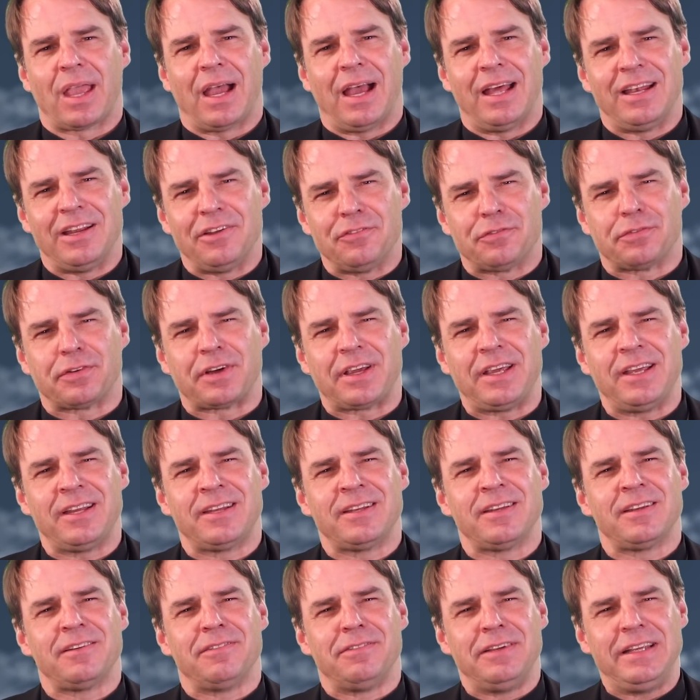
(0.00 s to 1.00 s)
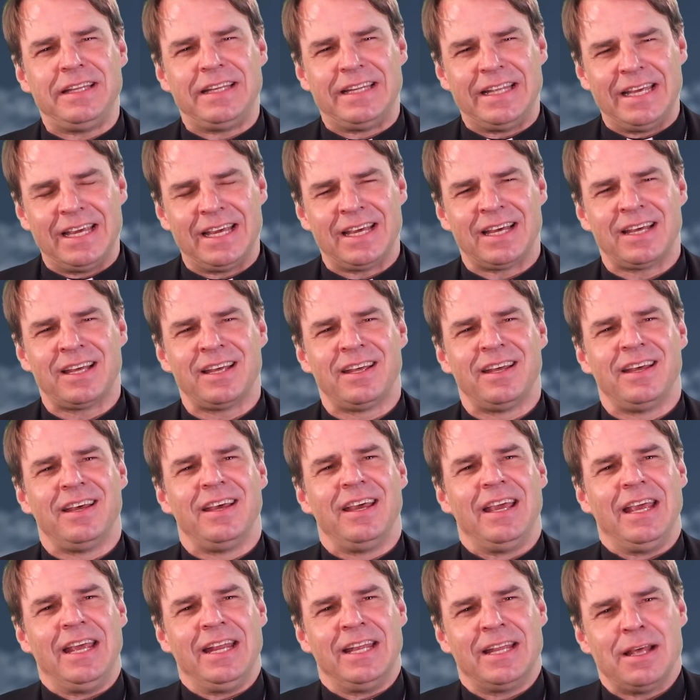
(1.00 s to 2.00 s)
Einen Frieden wie der
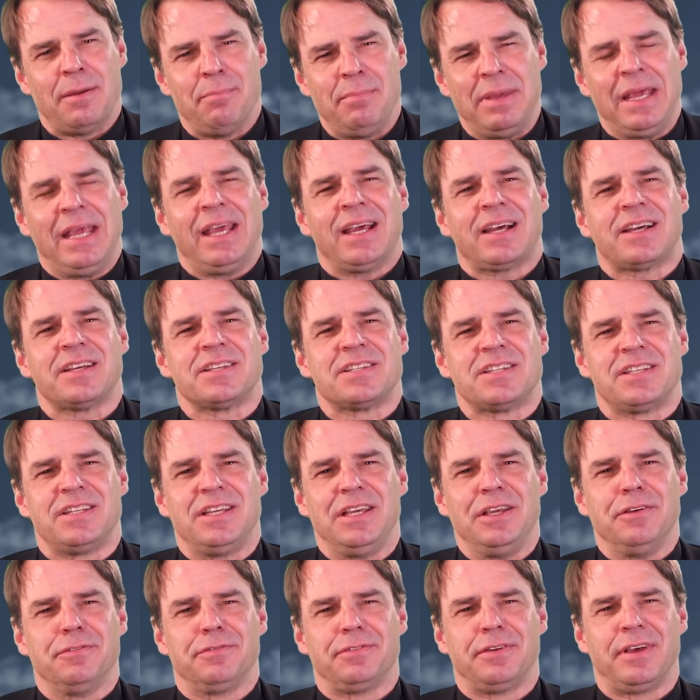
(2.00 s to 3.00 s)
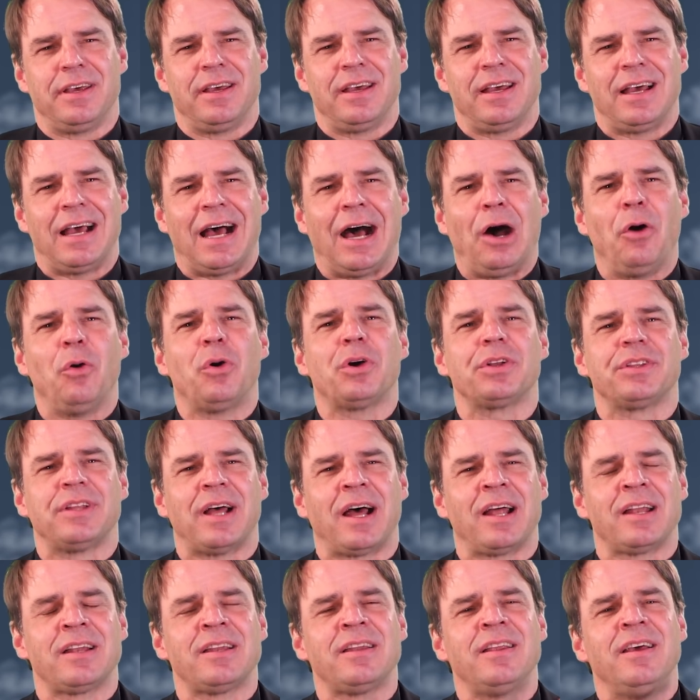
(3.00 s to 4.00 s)
in der Meerestiefe, auch
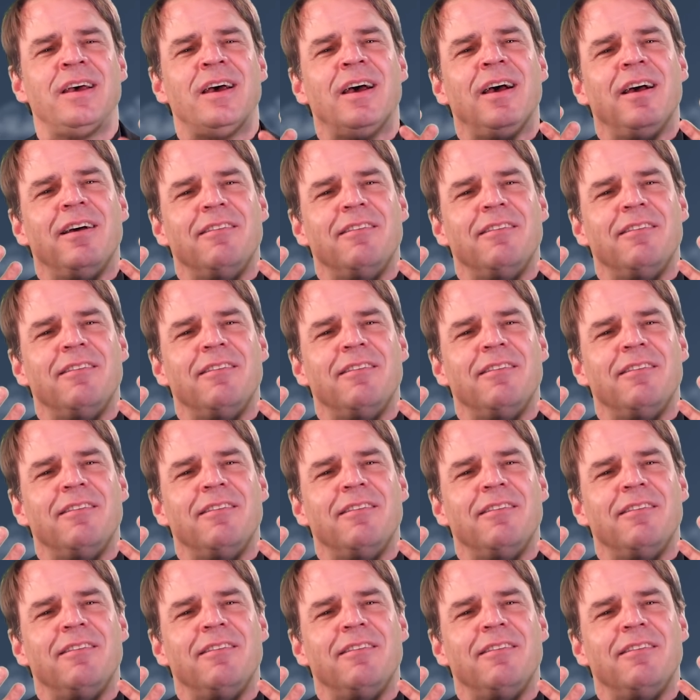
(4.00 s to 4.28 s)
dann,